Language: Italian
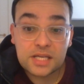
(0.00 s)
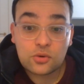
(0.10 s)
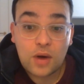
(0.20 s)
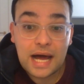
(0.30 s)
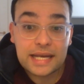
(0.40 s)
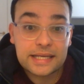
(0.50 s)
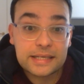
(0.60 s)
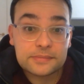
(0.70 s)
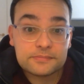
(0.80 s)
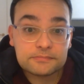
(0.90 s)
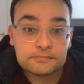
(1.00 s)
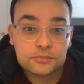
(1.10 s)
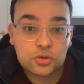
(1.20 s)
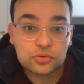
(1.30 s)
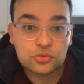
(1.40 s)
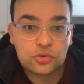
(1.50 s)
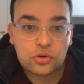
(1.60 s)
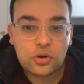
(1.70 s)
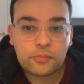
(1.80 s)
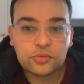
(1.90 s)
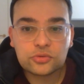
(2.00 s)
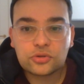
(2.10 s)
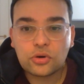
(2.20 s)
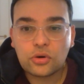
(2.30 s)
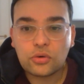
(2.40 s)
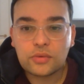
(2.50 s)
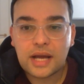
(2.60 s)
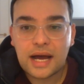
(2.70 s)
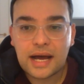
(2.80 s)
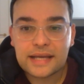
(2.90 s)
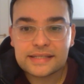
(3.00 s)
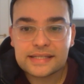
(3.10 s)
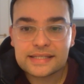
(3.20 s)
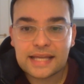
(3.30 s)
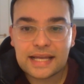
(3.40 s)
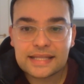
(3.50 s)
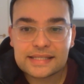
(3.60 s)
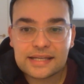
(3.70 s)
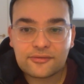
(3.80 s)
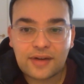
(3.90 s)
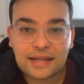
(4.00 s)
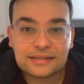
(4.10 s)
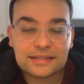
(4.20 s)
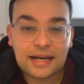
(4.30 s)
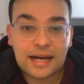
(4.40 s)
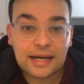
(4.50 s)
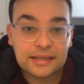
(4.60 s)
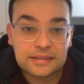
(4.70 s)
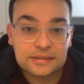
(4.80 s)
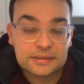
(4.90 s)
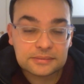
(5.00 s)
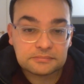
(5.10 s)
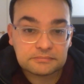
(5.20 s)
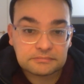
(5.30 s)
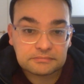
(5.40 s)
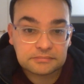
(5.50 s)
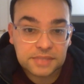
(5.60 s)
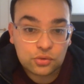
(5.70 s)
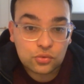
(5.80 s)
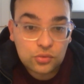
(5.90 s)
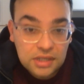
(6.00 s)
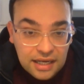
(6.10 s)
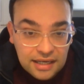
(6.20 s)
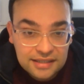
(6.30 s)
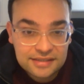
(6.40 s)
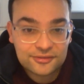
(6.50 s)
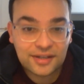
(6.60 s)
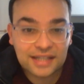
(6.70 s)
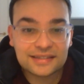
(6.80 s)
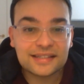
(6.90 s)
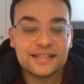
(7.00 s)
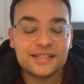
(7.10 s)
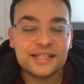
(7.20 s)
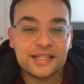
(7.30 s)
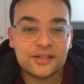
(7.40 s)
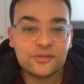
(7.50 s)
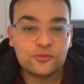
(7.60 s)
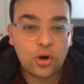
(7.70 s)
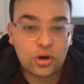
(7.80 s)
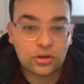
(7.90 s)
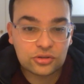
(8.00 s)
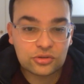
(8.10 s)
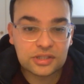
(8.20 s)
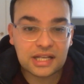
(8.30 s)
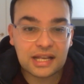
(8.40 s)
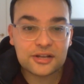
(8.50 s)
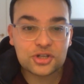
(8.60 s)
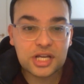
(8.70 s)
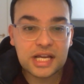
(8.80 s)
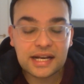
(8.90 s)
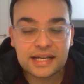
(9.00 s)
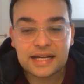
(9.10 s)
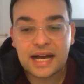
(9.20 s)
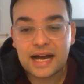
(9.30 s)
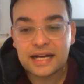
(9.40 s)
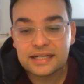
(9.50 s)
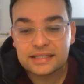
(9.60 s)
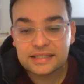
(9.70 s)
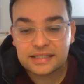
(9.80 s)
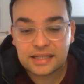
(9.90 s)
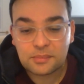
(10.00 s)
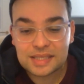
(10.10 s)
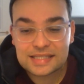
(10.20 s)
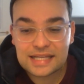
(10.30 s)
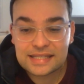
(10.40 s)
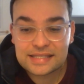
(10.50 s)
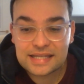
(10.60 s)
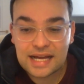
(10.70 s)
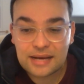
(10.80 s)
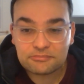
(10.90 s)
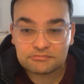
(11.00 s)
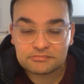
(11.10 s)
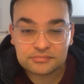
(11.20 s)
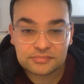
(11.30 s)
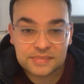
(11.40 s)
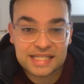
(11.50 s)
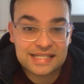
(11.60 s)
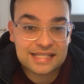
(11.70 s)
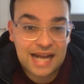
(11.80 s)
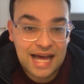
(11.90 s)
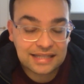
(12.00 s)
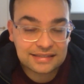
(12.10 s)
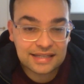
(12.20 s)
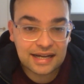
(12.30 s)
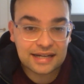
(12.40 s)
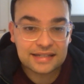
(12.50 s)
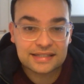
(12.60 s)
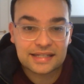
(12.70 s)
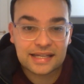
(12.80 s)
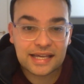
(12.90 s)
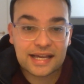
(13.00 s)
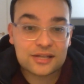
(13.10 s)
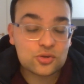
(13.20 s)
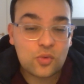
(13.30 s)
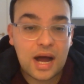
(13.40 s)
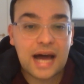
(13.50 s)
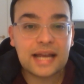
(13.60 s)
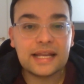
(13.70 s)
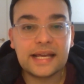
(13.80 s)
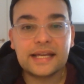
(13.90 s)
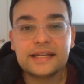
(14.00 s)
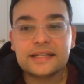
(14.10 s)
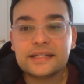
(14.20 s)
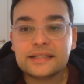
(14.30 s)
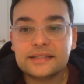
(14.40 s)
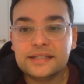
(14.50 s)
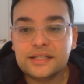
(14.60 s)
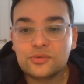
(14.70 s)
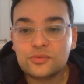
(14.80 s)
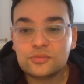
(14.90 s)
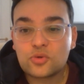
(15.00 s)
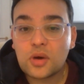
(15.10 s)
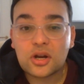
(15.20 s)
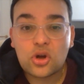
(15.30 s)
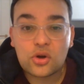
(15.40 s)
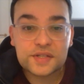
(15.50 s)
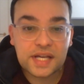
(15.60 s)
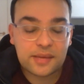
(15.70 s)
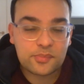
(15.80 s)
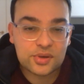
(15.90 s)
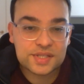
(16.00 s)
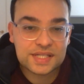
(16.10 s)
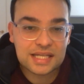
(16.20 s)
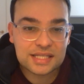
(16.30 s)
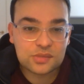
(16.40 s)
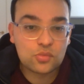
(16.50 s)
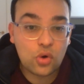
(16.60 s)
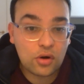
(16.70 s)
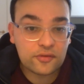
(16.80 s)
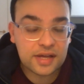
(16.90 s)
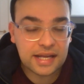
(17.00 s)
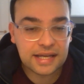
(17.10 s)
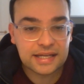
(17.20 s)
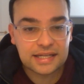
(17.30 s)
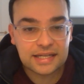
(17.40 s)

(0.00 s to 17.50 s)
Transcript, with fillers: i quali conducono appunto una esistenza fatta di nulla, fatta di vuoto, della ricerca abbastanza mh, distratta e casuale di un qualcosa che possa smuovere